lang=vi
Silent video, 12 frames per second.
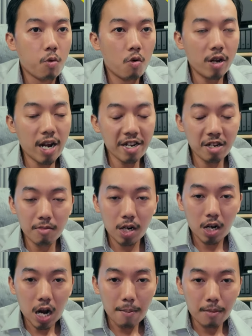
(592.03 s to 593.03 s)
Bố con anh
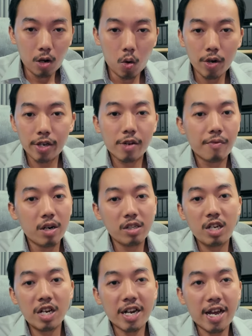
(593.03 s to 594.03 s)
mình lắm luôn vừa
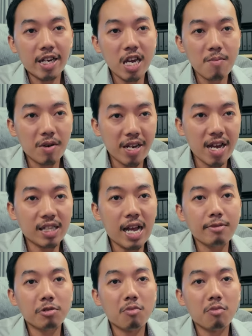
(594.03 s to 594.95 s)
chia là kia mà nẹt tan